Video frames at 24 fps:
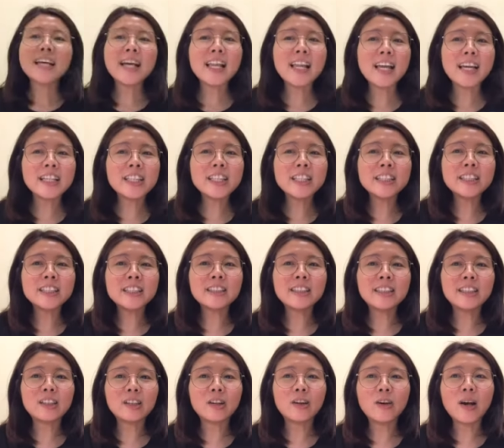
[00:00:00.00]
再来呢，
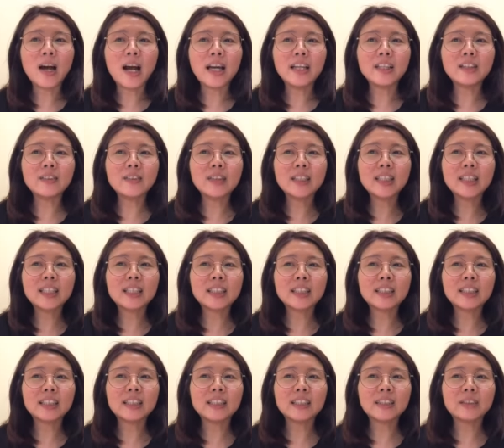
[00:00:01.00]
里头还有一
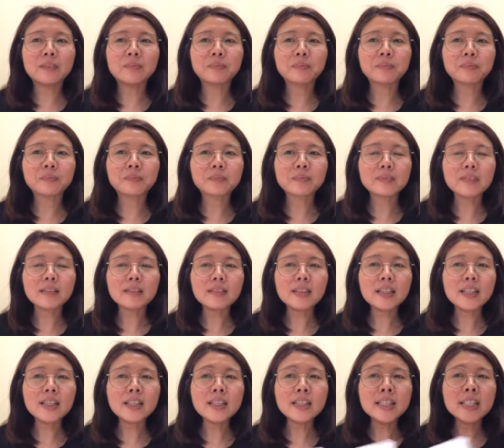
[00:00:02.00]
个，
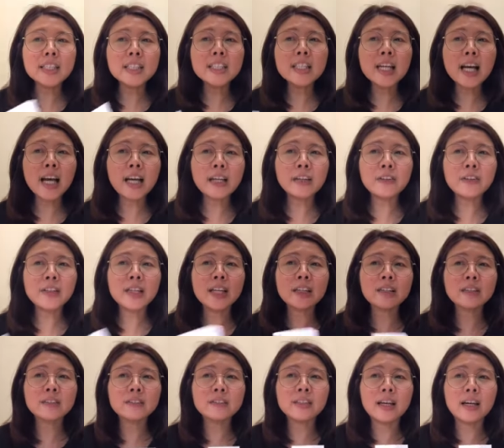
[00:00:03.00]
其实还有一
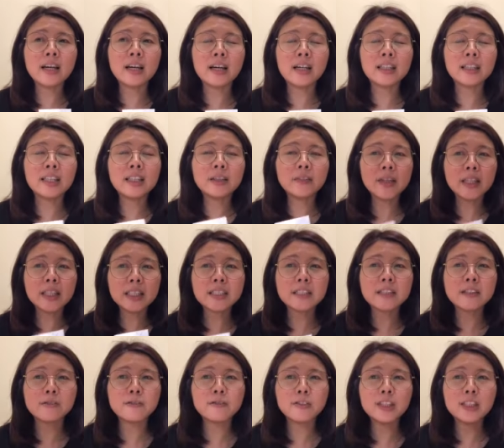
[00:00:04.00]
样，呃，另外一个
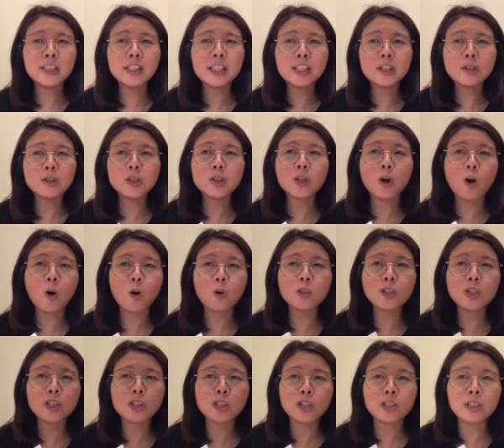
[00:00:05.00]
成分呢，就是
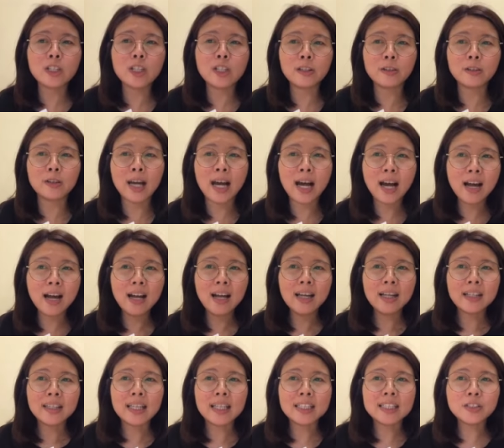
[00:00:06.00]
红石榴了。
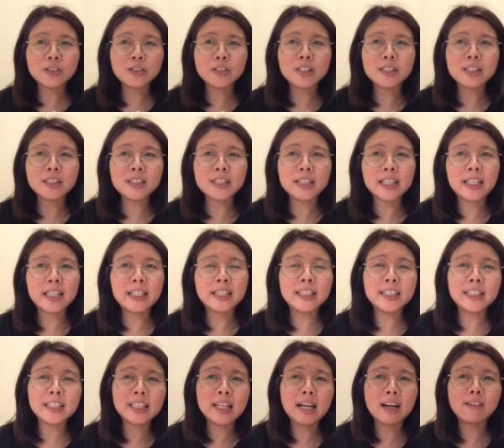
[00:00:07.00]
它就是可以
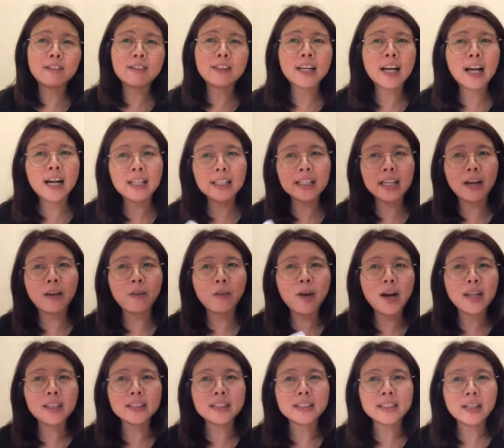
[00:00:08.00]
提高抗氧
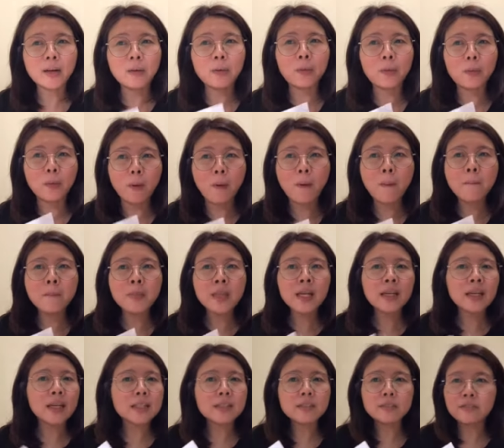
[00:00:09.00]
化的效果，
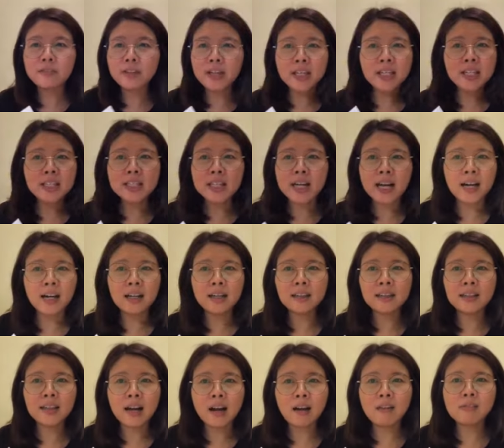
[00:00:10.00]
它是非
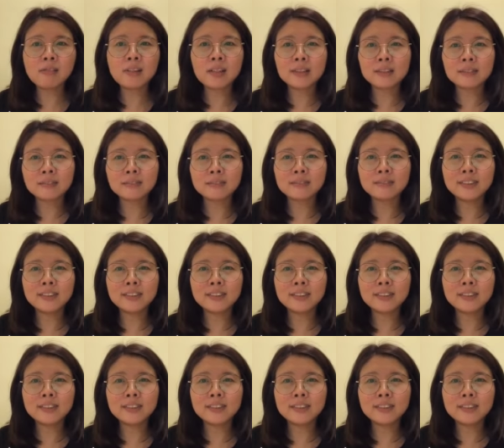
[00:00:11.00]
常高